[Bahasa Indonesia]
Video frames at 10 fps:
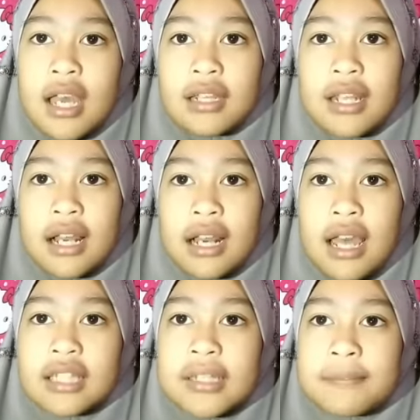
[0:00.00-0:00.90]

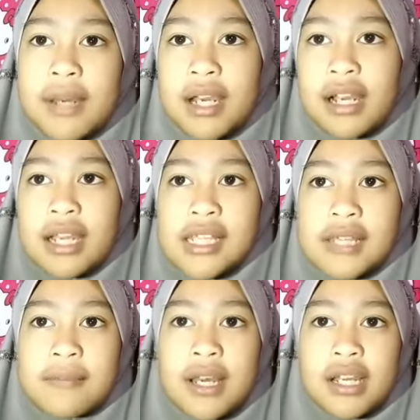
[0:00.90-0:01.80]
adalah tembaga
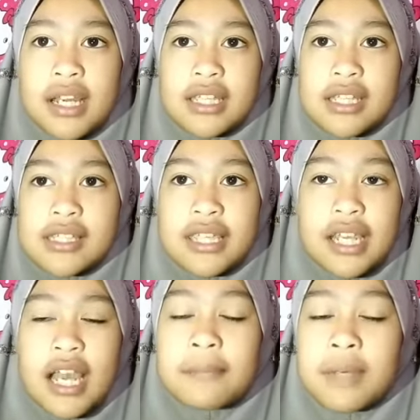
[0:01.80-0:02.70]
sebagai
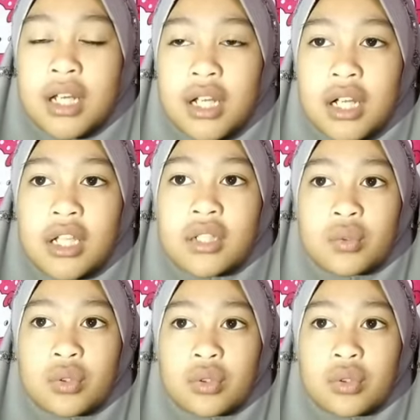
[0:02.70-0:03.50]
isi kabel